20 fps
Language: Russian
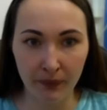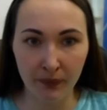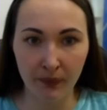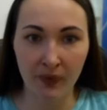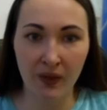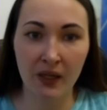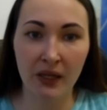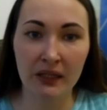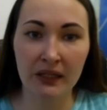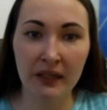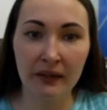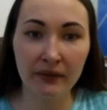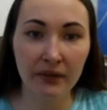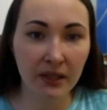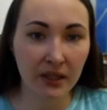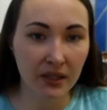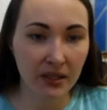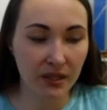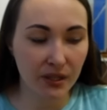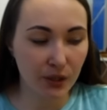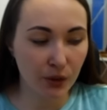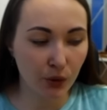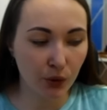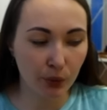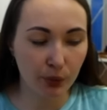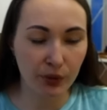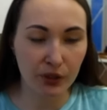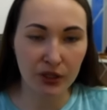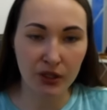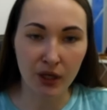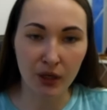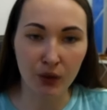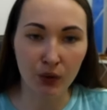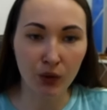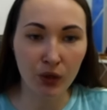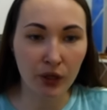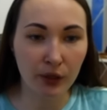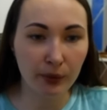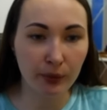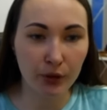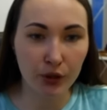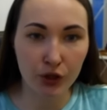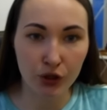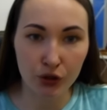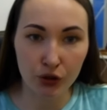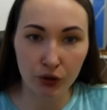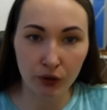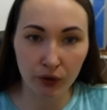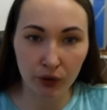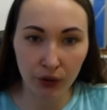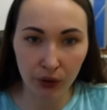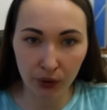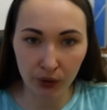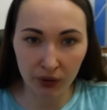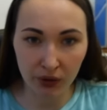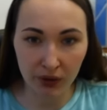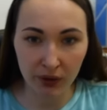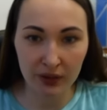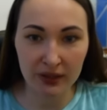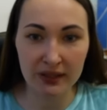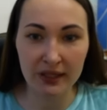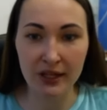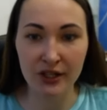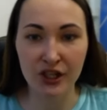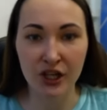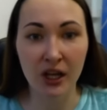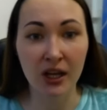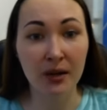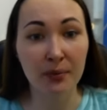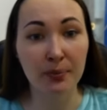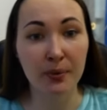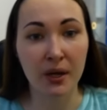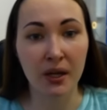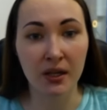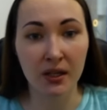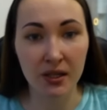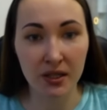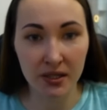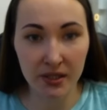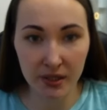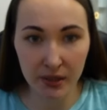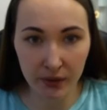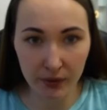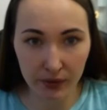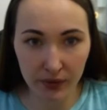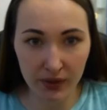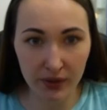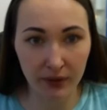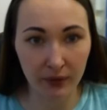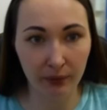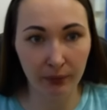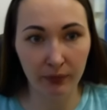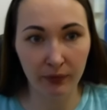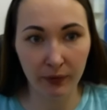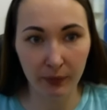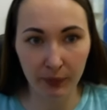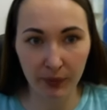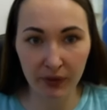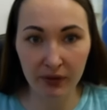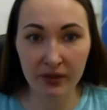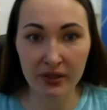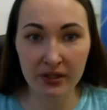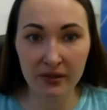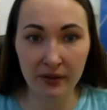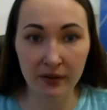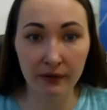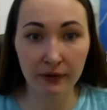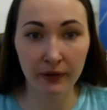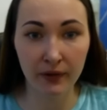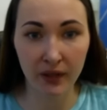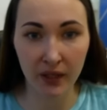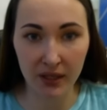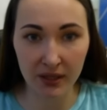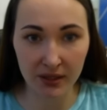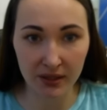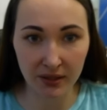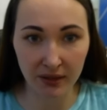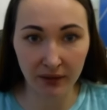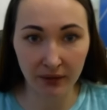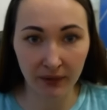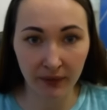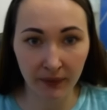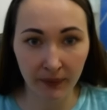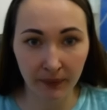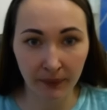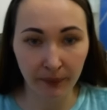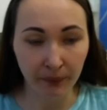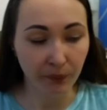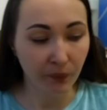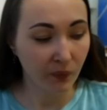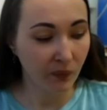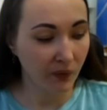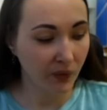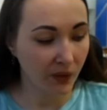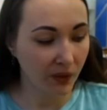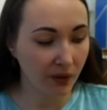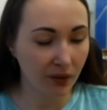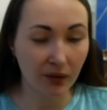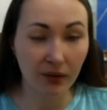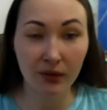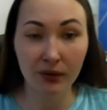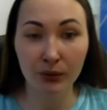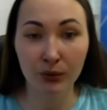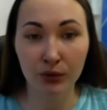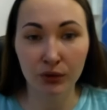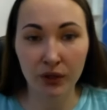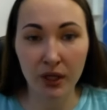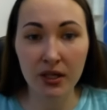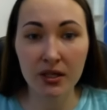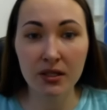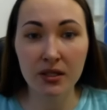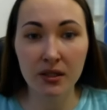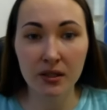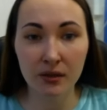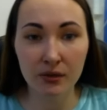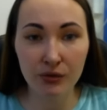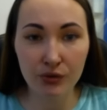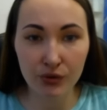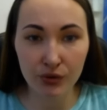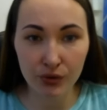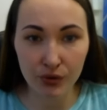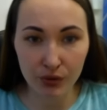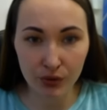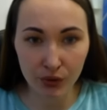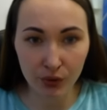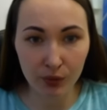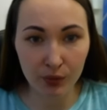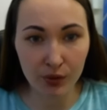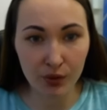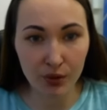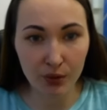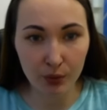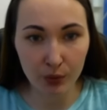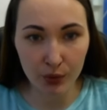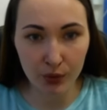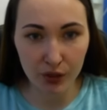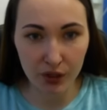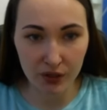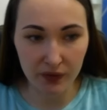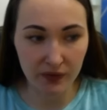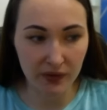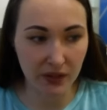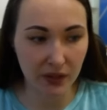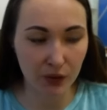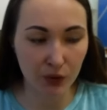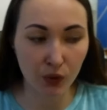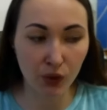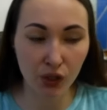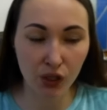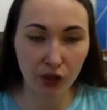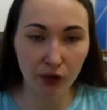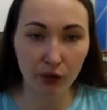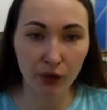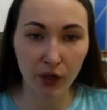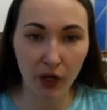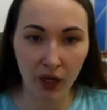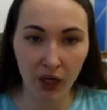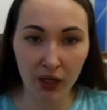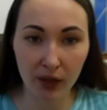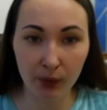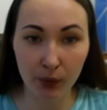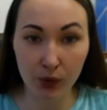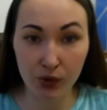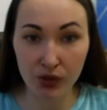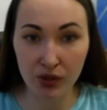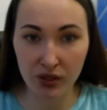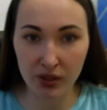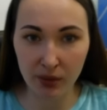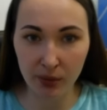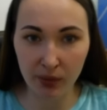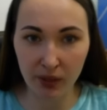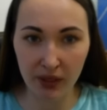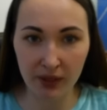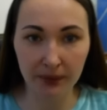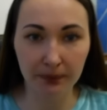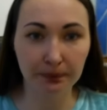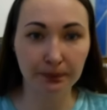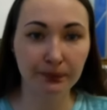когда вы хотите купить какой-либо дешевый лот, сначала проанализируйте, во-первых, свои финансы. Узнайте рыночную стоимость имущества, за сколько его реально можно забрать